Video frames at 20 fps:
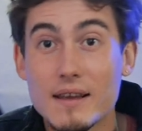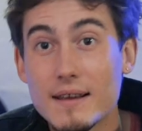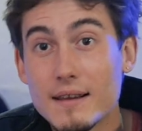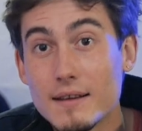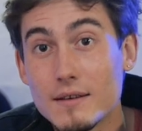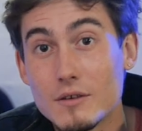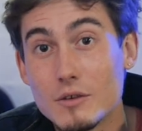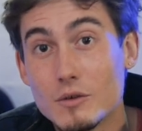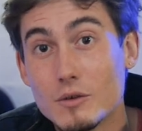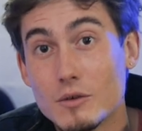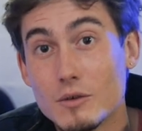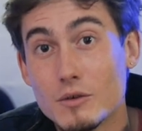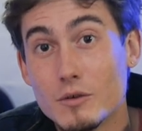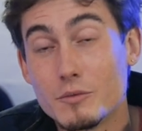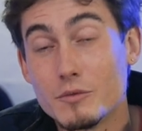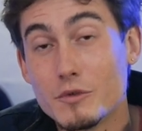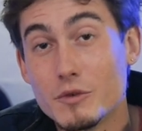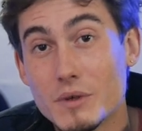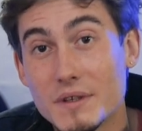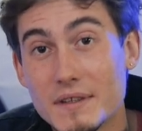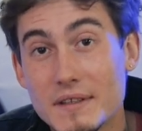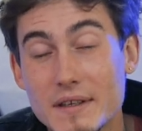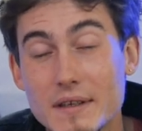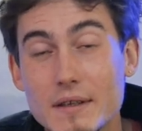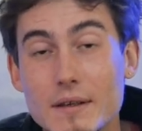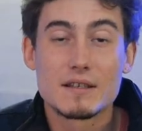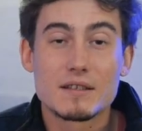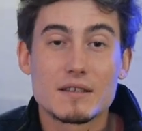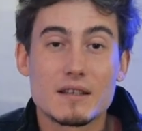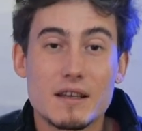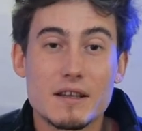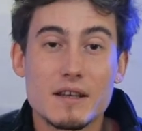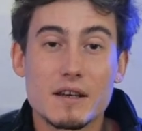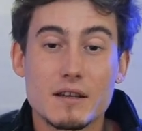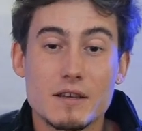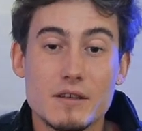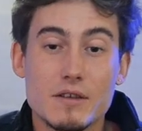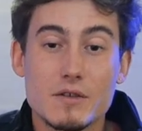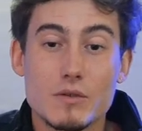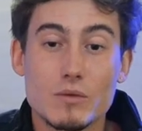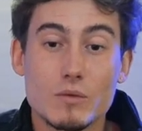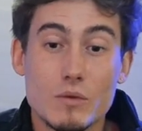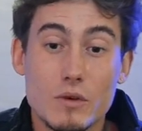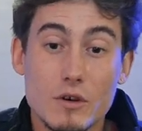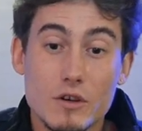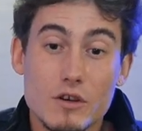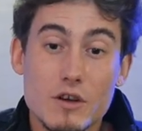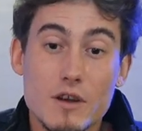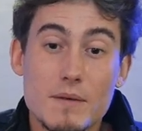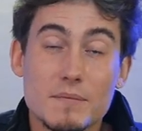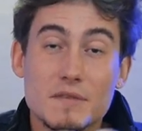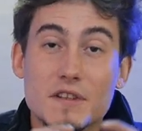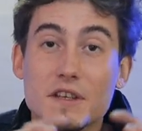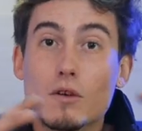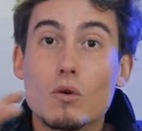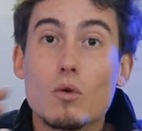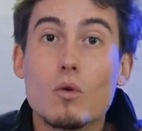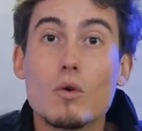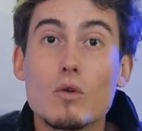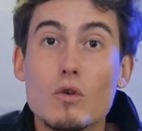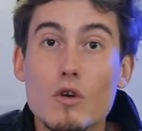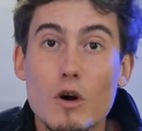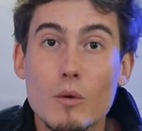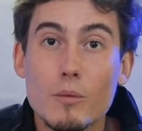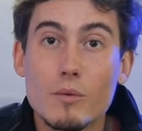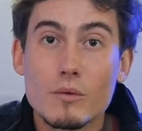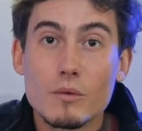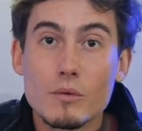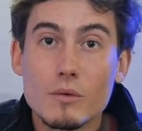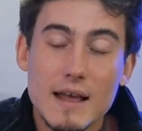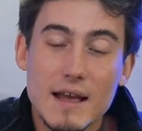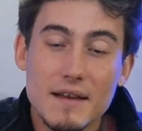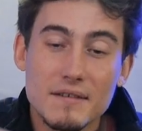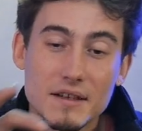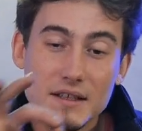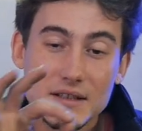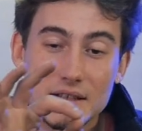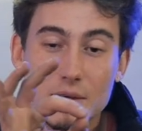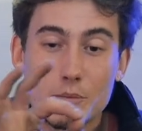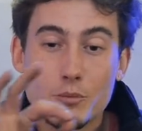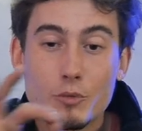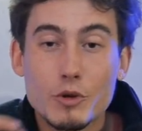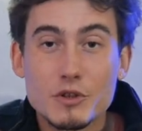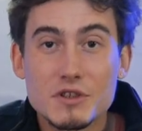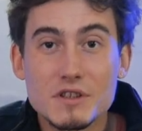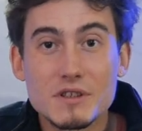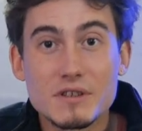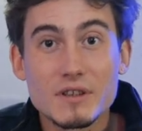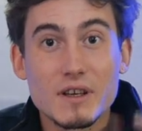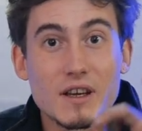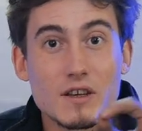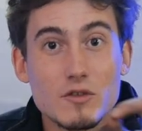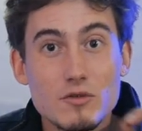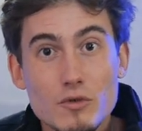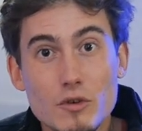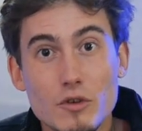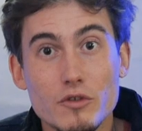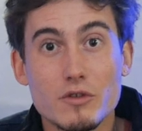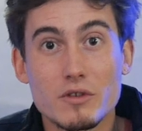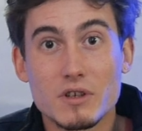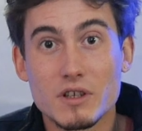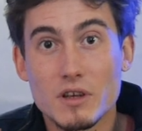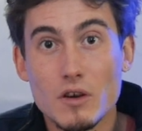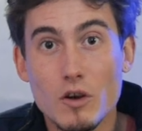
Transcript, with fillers: et le pneu été, c'est-à-dire qu'ils ont quand même des gros crampons avec des petites rainures dans les